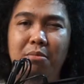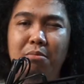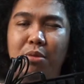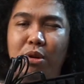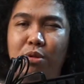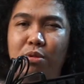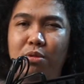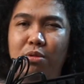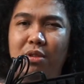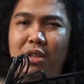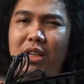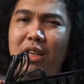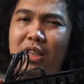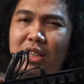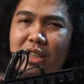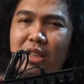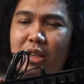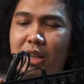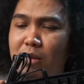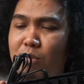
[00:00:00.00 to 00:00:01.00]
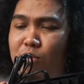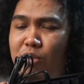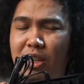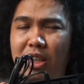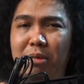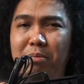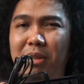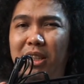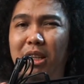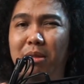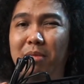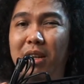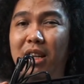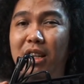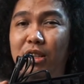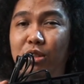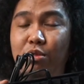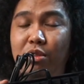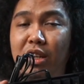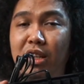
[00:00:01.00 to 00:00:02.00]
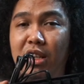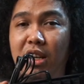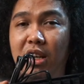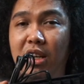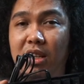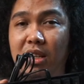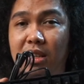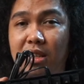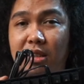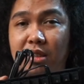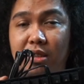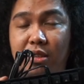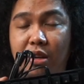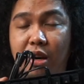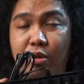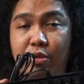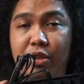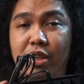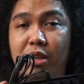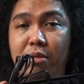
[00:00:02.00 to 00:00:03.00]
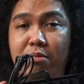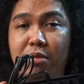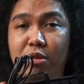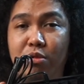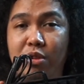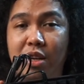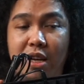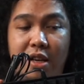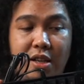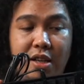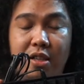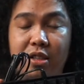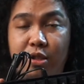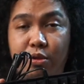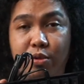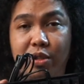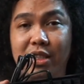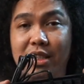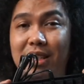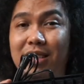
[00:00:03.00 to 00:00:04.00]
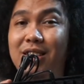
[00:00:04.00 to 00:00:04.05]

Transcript: Baru denger sih ya, mungkin pertama kali juga nih uh, Aoki menggunakan switchnya